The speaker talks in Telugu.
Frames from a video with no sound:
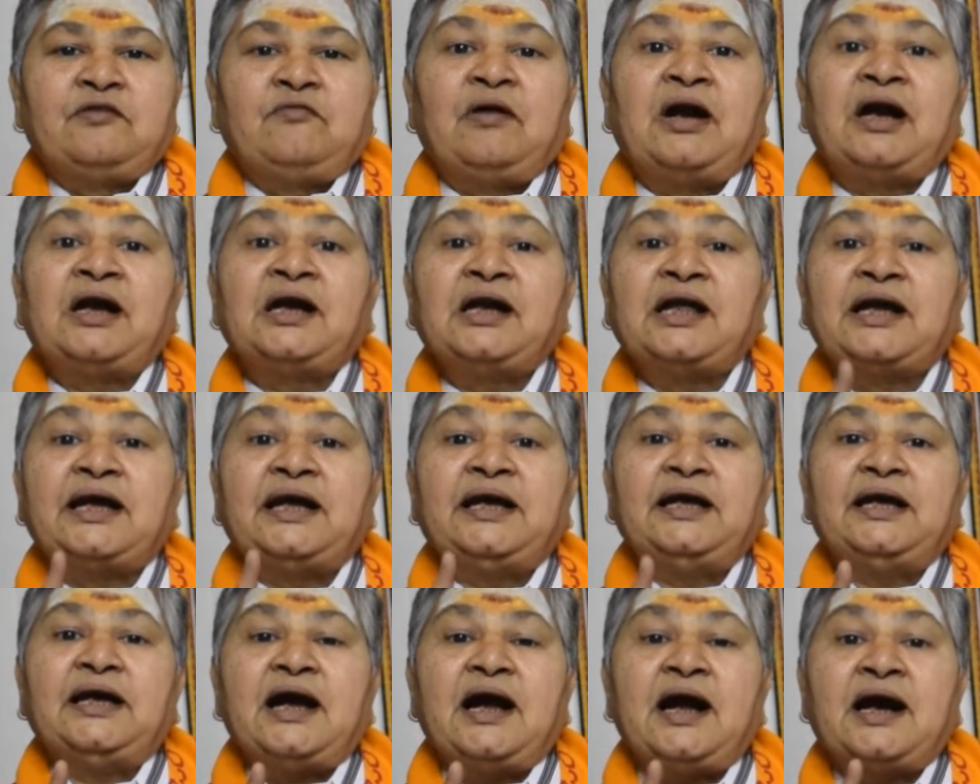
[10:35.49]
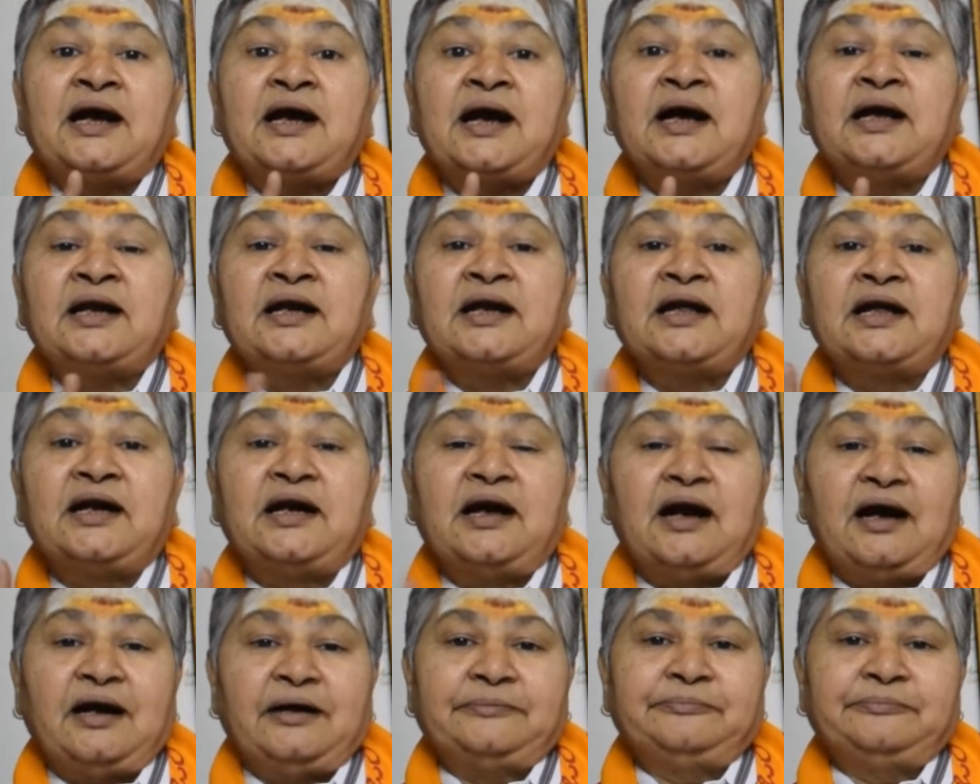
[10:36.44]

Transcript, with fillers: వాళ్ళకి అకారణంగా